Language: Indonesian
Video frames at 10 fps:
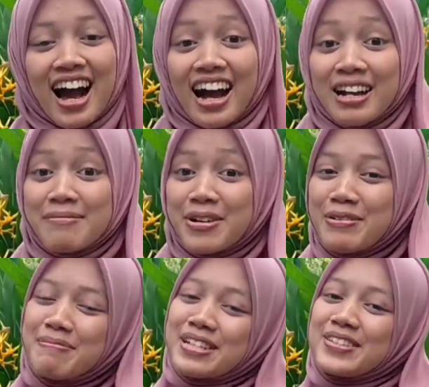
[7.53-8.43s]
akan
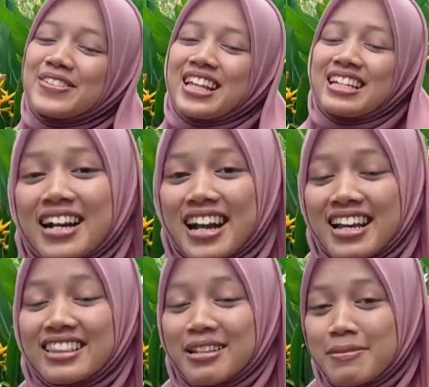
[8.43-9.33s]
mengupas tuntas
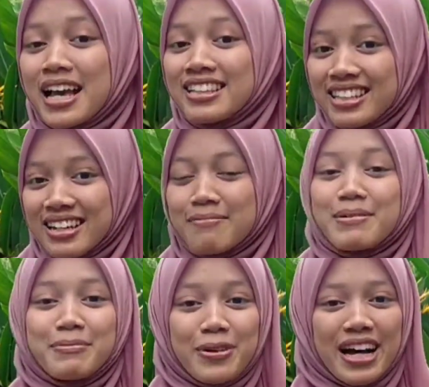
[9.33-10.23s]
mengenai tips and
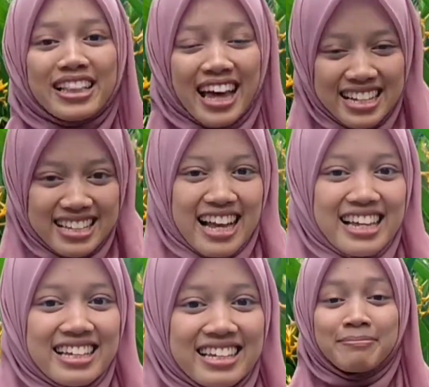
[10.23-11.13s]
trik membuat
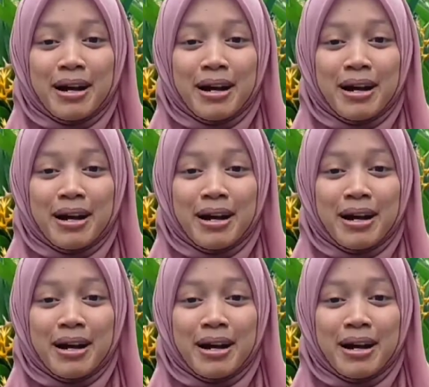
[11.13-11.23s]
esai.